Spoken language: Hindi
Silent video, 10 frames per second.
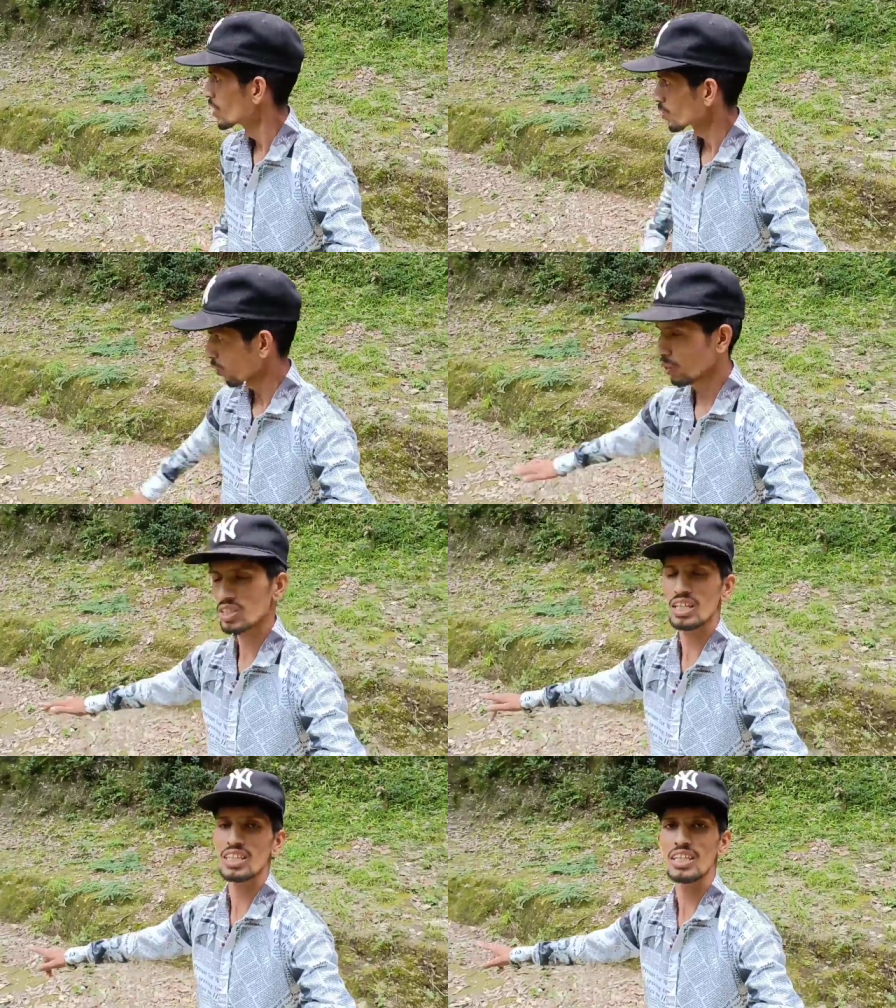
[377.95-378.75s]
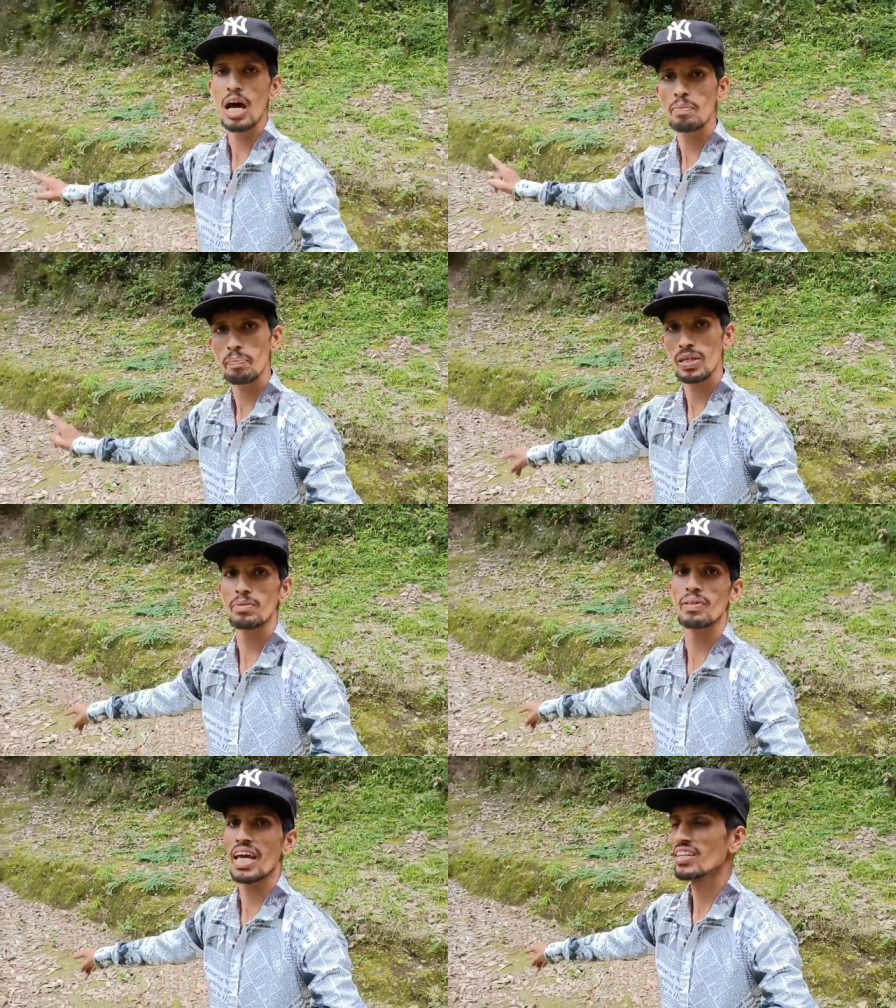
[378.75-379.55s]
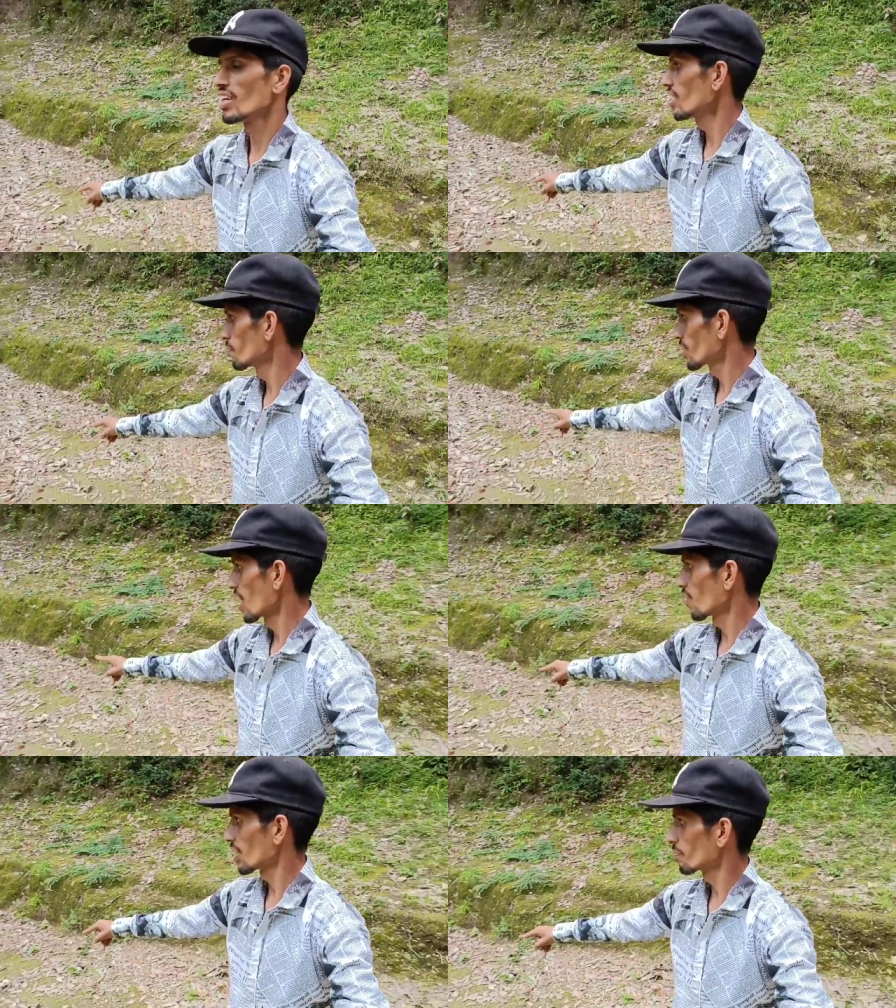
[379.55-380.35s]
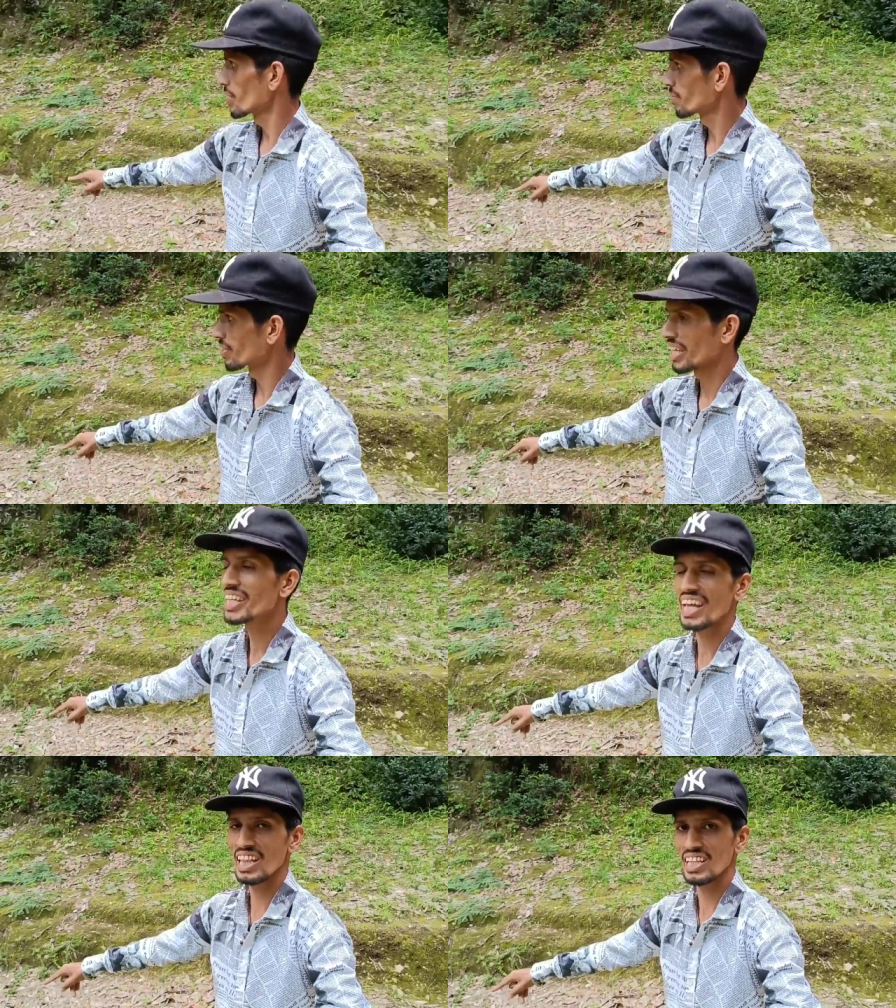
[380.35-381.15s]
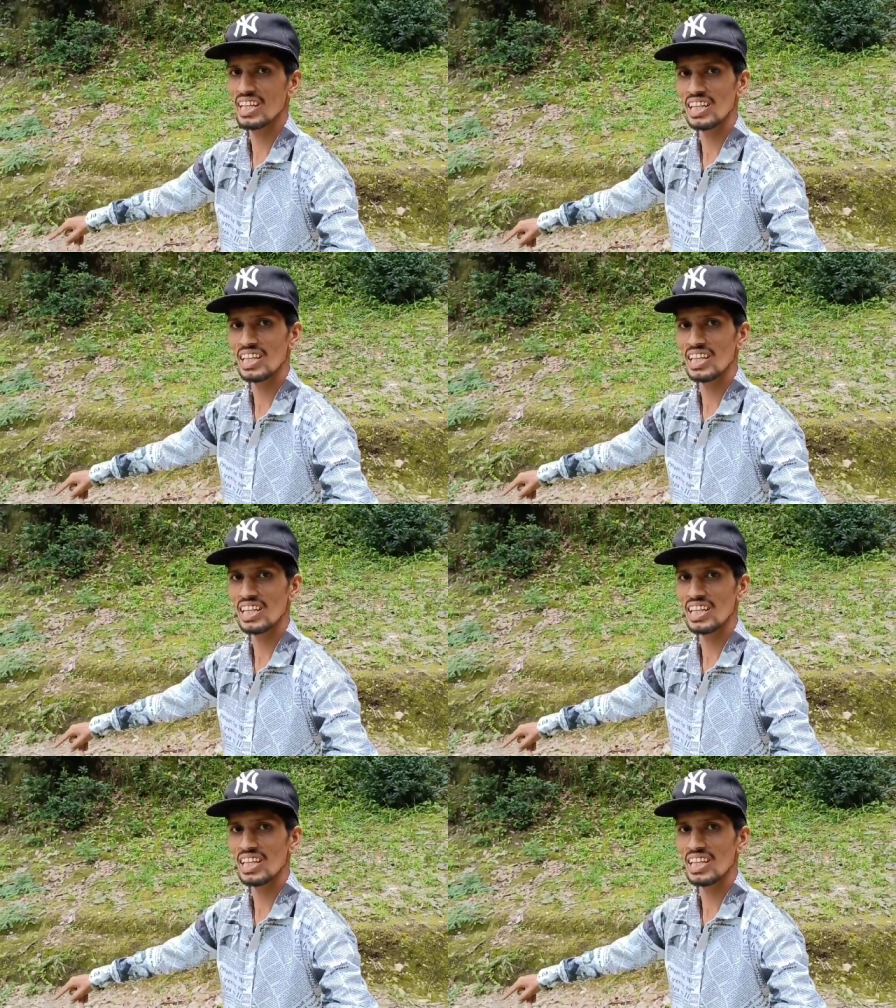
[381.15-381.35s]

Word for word: खोद करके यहाँ पे पिच बनाई है बढ़िया वाली पिच बनाई खेलने के लिए